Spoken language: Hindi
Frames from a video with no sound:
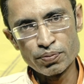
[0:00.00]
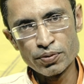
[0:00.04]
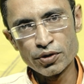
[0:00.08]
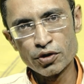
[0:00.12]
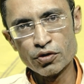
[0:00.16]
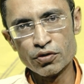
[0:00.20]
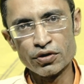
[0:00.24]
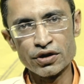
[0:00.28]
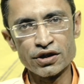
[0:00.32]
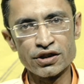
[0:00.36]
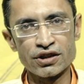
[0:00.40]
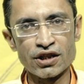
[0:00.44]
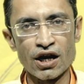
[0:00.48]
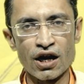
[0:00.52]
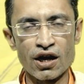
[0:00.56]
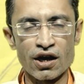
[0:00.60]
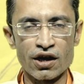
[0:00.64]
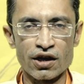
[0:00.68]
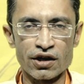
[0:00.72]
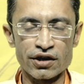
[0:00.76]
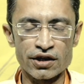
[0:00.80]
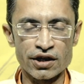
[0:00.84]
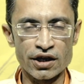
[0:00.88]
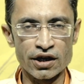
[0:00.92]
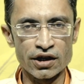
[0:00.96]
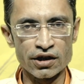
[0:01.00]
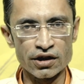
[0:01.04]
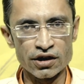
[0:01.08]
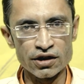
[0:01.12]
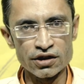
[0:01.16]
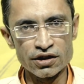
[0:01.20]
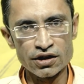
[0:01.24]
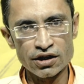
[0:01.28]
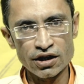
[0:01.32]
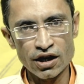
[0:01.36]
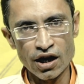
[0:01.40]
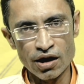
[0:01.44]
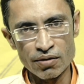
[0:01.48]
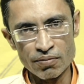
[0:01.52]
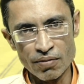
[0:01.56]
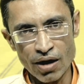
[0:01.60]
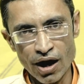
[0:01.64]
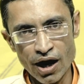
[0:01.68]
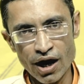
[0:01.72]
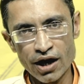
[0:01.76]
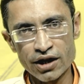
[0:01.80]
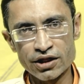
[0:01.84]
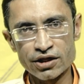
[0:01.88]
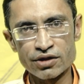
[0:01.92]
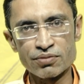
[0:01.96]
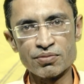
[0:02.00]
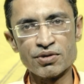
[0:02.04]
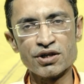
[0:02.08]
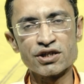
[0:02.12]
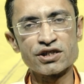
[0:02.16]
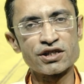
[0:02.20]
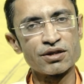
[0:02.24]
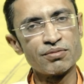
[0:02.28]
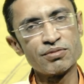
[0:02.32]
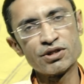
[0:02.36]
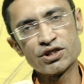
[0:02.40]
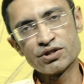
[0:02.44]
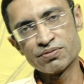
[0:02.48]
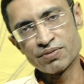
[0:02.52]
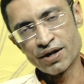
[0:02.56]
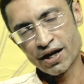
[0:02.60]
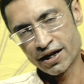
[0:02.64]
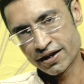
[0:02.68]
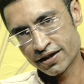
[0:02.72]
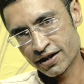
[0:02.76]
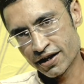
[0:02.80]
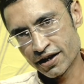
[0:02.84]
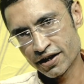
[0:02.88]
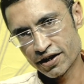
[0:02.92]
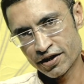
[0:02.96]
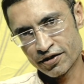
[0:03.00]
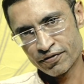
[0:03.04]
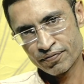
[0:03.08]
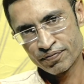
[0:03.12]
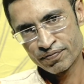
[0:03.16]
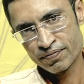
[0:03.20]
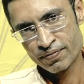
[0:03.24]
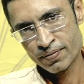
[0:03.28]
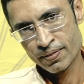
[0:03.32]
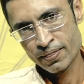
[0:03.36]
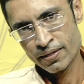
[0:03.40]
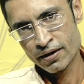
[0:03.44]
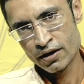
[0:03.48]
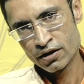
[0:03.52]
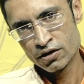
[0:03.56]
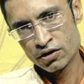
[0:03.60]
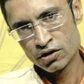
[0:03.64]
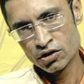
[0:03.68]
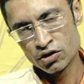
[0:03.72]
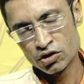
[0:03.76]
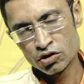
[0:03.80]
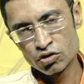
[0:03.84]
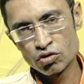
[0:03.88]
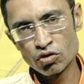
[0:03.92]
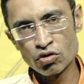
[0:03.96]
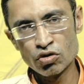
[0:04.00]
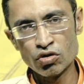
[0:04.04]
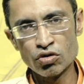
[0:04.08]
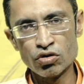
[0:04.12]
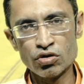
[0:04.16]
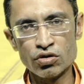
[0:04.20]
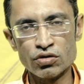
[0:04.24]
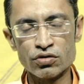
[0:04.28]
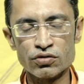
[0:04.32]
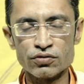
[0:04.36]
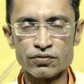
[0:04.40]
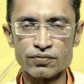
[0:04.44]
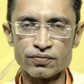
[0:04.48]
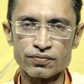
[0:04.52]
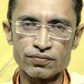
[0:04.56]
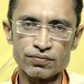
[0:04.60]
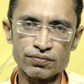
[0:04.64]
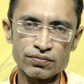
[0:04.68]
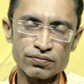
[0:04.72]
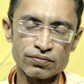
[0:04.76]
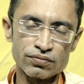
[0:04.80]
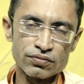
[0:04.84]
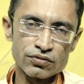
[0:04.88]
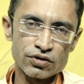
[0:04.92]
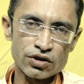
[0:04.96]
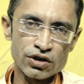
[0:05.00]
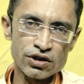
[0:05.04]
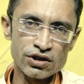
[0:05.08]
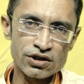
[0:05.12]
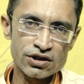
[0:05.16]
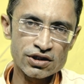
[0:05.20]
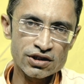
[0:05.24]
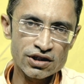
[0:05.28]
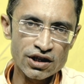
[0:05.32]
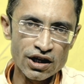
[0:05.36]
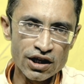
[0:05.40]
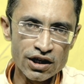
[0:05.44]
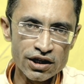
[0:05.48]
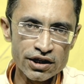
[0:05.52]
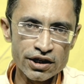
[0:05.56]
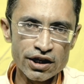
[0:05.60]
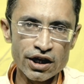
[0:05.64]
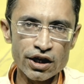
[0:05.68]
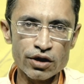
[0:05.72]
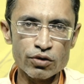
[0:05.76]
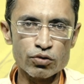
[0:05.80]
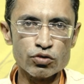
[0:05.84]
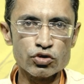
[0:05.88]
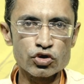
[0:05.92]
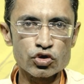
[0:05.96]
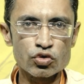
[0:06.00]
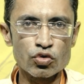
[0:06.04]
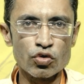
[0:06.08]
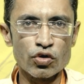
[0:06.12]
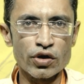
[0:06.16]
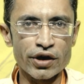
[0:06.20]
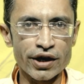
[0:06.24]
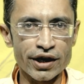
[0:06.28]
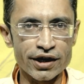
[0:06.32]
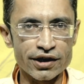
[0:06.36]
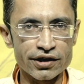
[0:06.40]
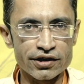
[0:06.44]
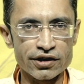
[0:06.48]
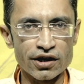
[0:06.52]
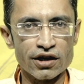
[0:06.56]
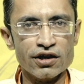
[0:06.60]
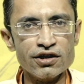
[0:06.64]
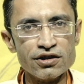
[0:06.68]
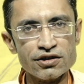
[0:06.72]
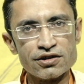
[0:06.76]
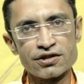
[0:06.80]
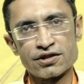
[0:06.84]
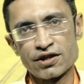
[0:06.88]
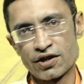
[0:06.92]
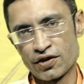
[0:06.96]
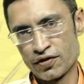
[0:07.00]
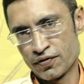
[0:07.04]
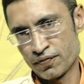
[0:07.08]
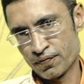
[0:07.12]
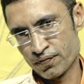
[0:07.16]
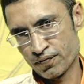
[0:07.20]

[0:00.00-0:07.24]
उपयोगिता ये ग्रंथ का महात्म्य समझ में आता है तो इसके लिए उसको एक ढंग से